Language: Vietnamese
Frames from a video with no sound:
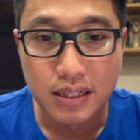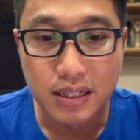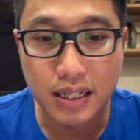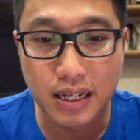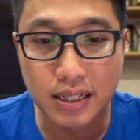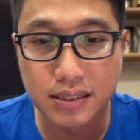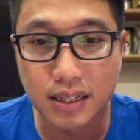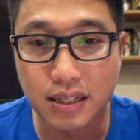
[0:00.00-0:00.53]
thì
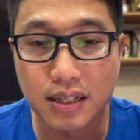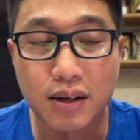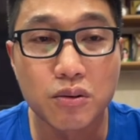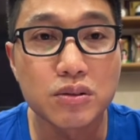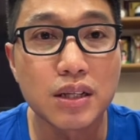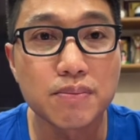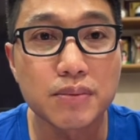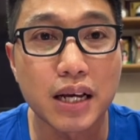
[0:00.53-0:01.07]
à, trận đấu
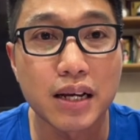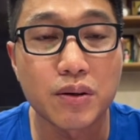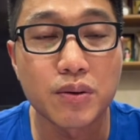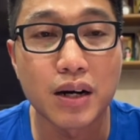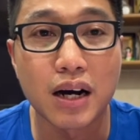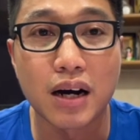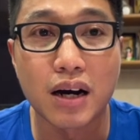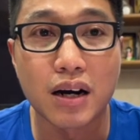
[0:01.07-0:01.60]
tiếp theo
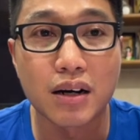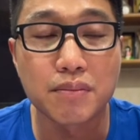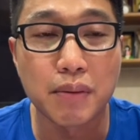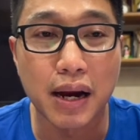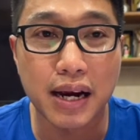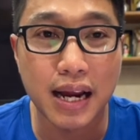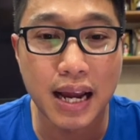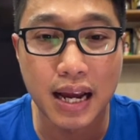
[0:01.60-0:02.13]
ở
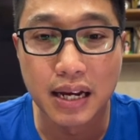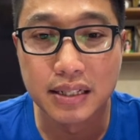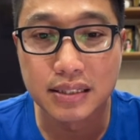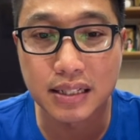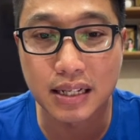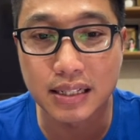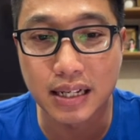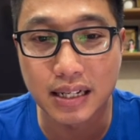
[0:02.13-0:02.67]
bảng A
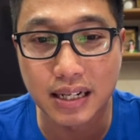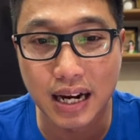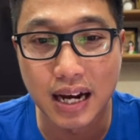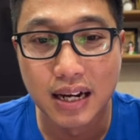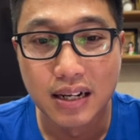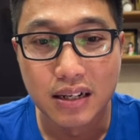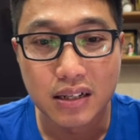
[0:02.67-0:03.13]
sẽ diễn ra.